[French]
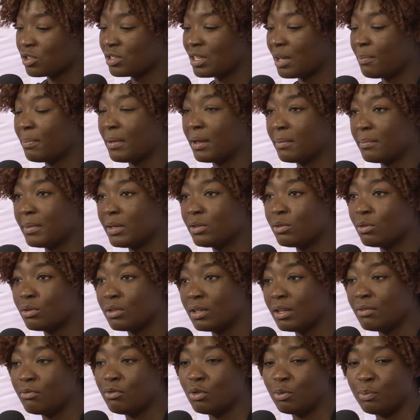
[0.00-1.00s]
que ça permet de
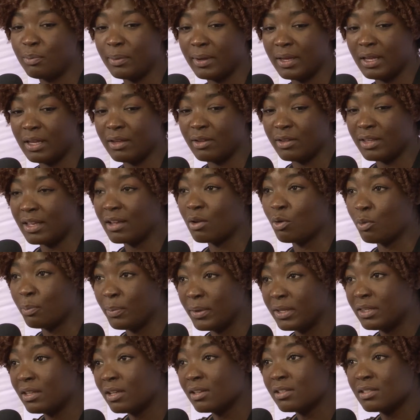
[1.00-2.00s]
développer des
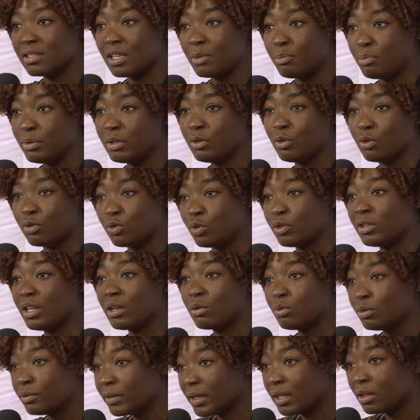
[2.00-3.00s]
compétences et puis de se
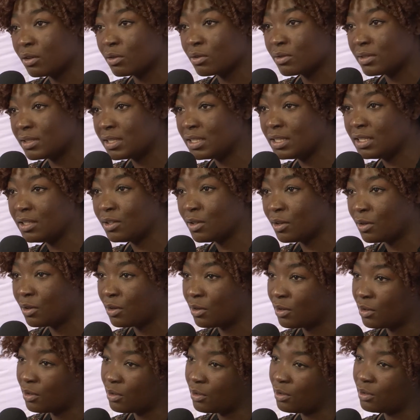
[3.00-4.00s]
découvrir aussi
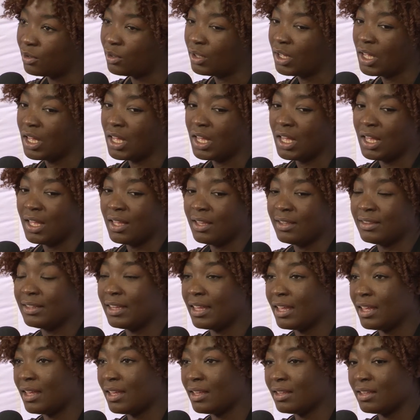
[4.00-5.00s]
euh,
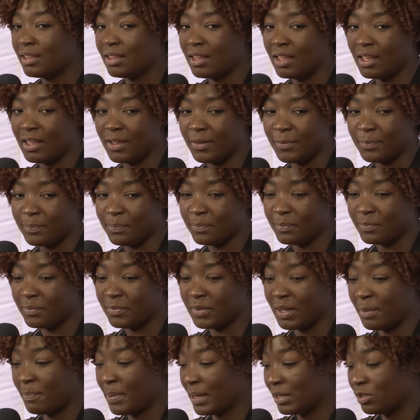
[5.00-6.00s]
des,
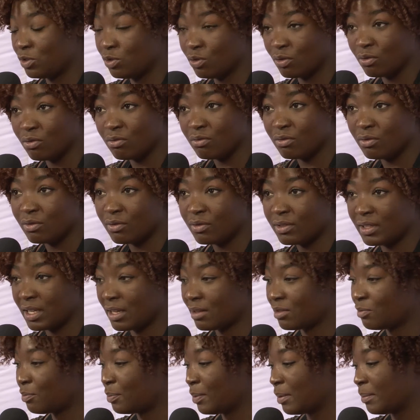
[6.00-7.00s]
passions,
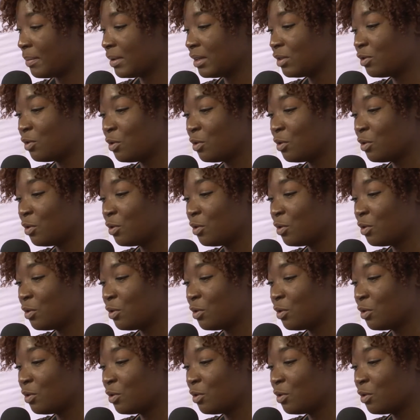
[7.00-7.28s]
ça permet